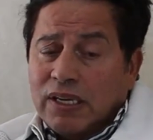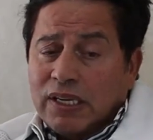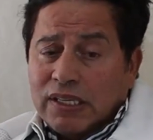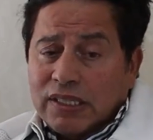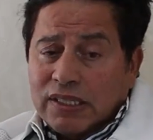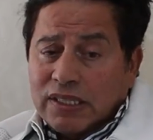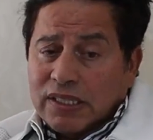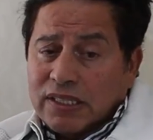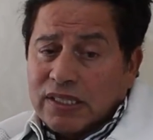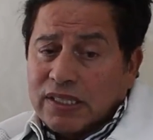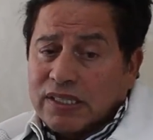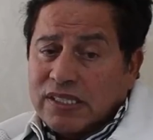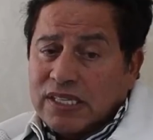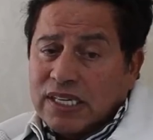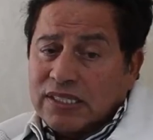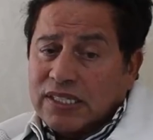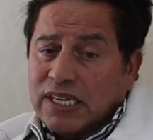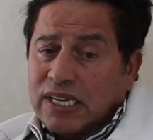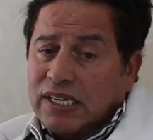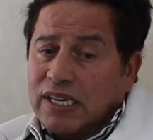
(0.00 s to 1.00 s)
الامور
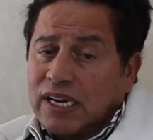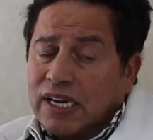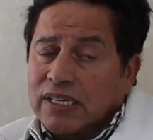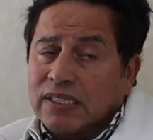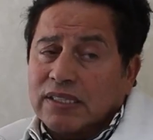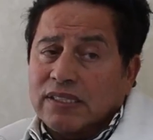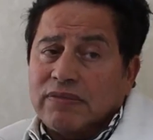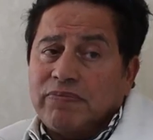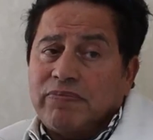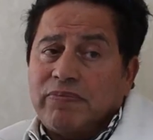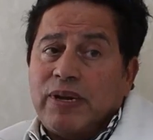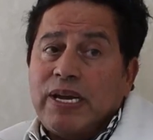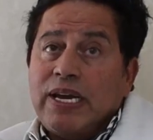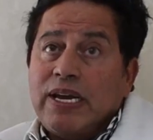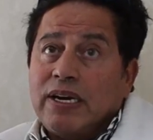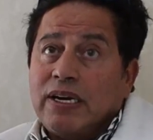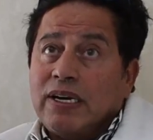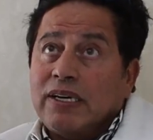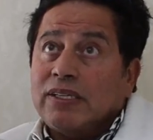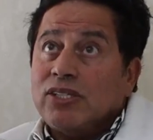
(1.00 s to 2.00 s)
بحال هكا تمنى
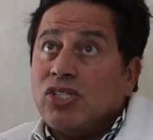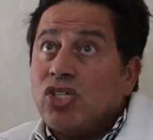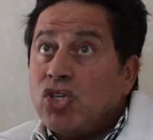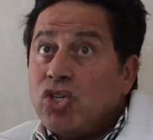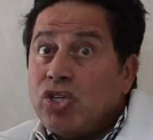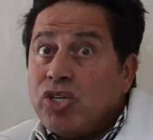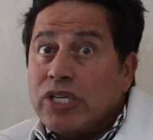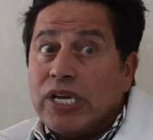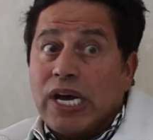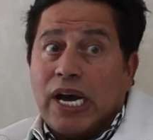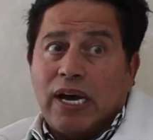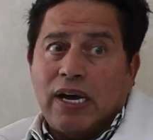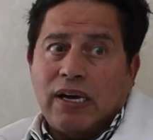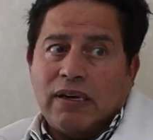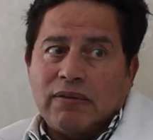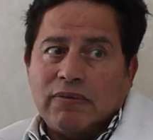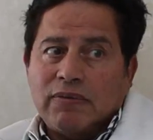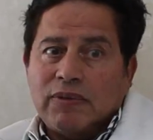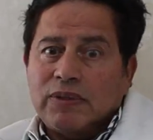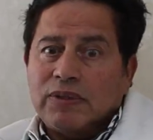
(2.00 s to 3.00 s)
والله ان ما
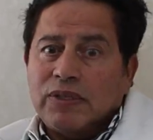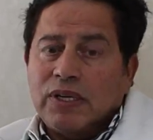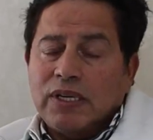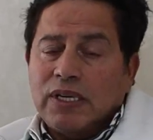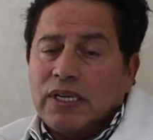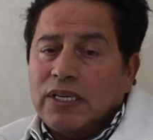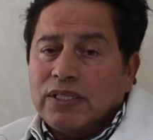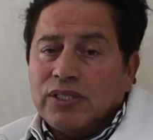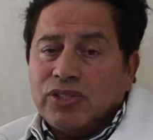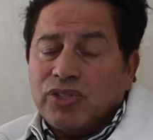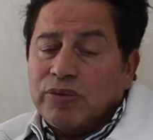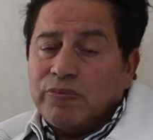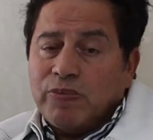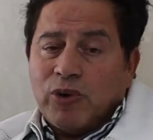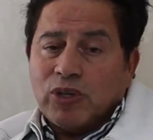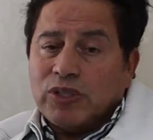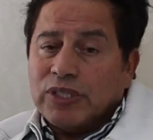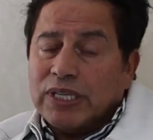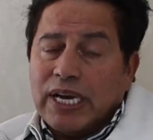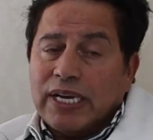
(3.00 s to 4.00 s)
تزيدش الشتاء ديك
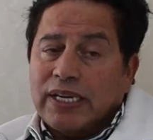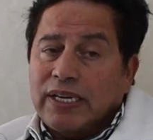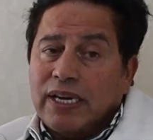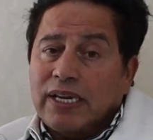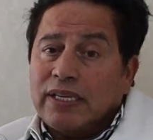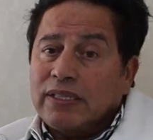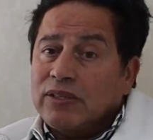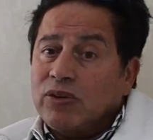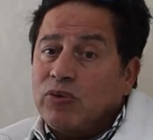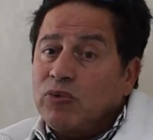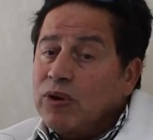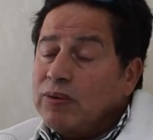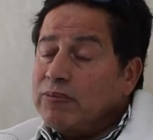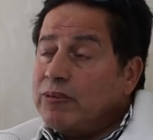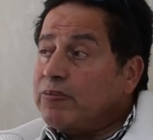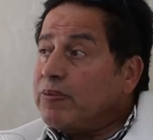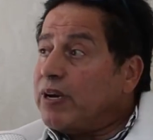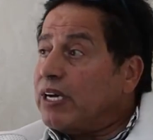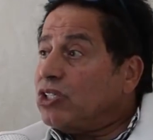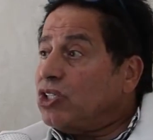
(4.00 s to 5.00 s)
آه،
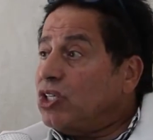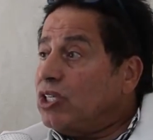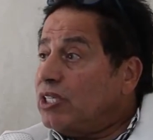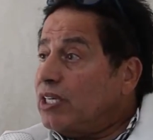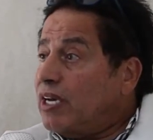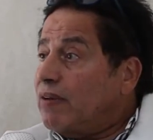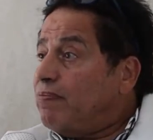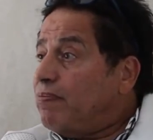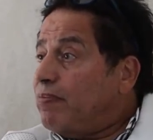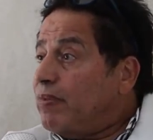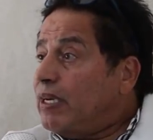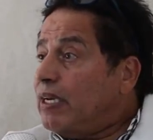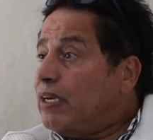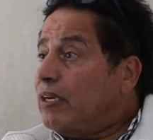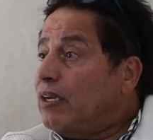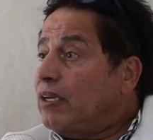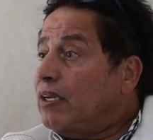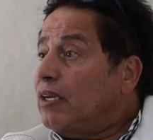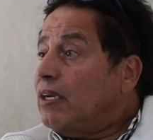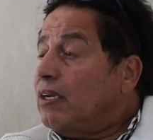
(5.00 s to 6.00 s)
المنطقه مع
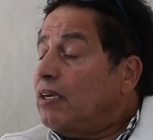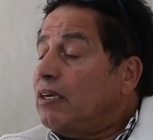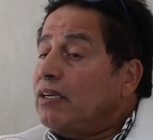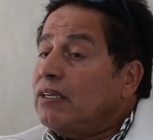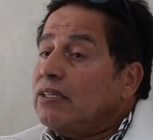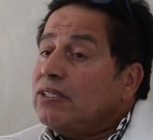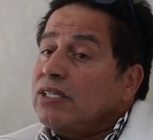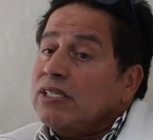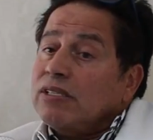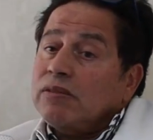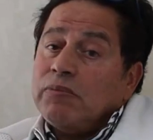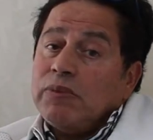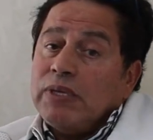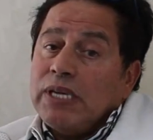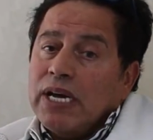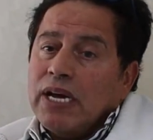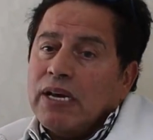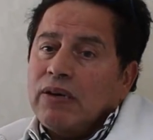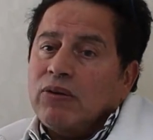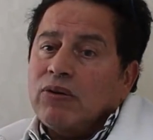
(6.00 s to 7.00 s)
الغيس ومع التربه
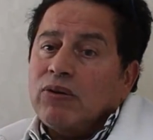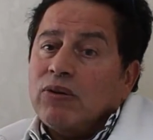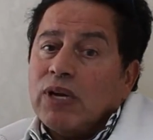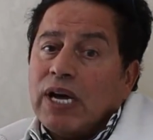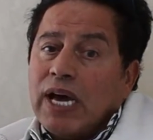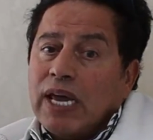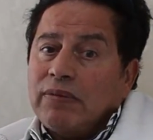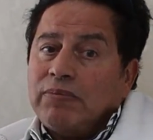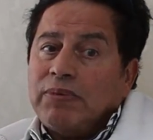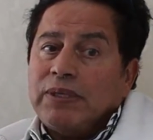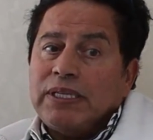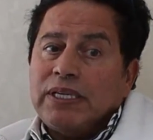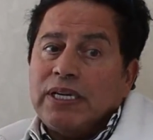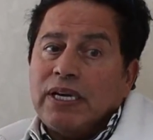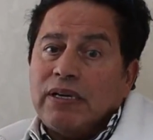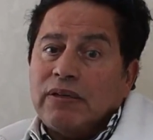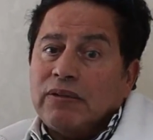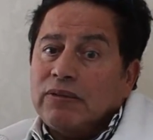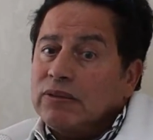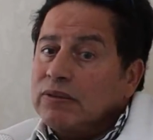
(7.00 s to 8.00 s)
اللي سهله
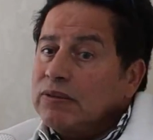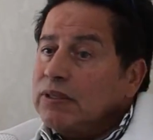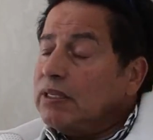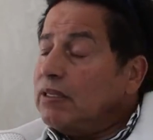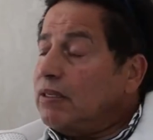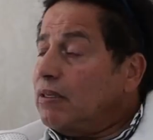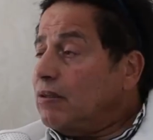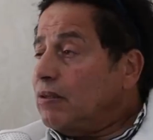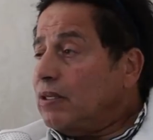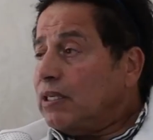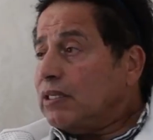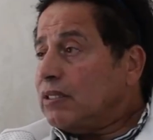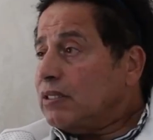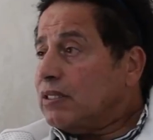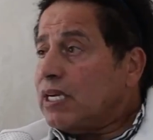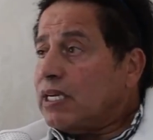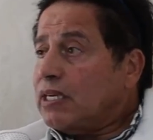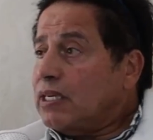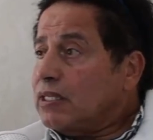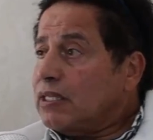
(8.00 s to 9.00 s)
احنا ما عارفينش
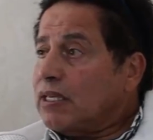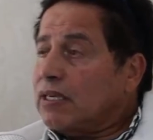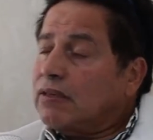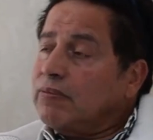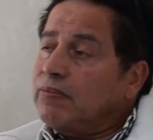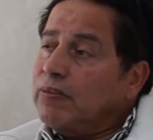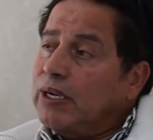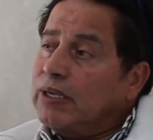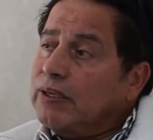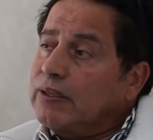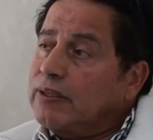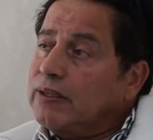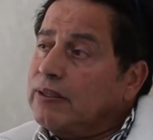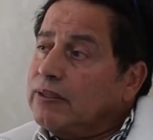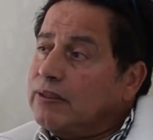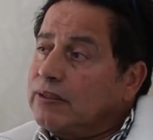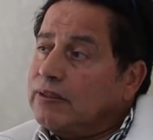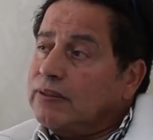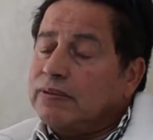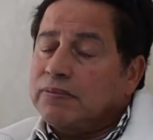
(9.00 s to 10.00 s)
المعطيات
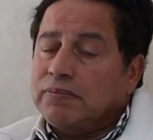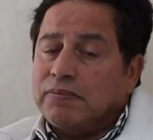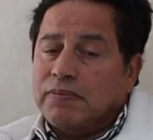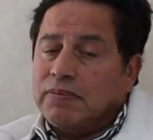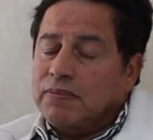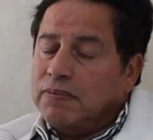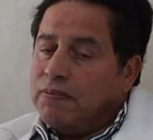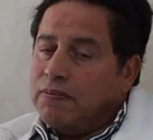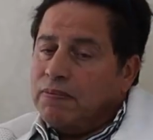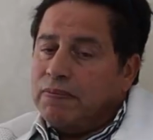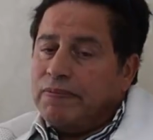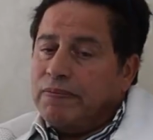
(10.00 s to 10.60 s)
كنشوفوها غير من